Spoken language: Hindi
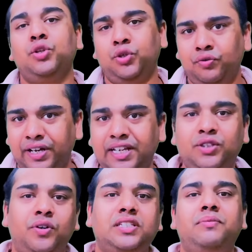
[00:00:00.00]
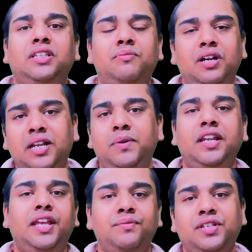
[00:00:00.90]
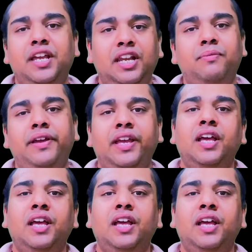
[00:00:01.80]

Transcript: तो वही थोड़ा सा मतलब मल्टीप्लेयर गेम्स खेलने में